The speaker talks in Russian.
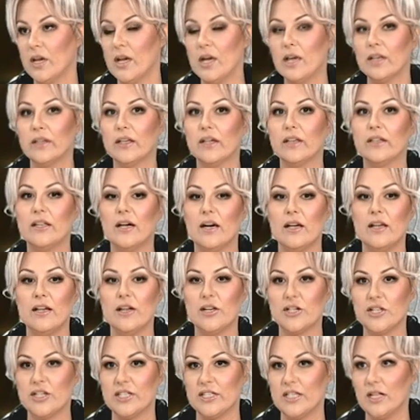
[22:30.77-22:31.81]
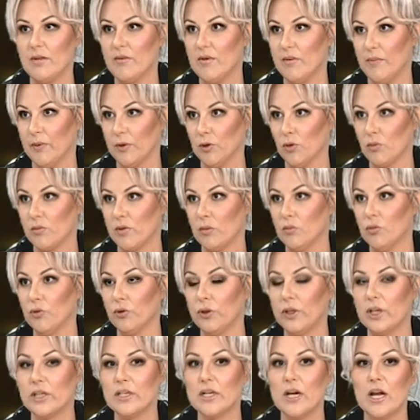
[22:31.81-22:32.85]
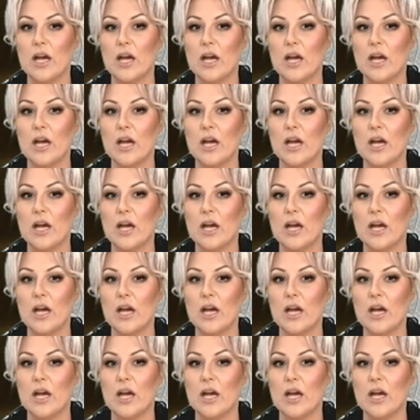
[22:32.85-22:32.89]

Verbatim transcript: Тогда легче с ними потом работать.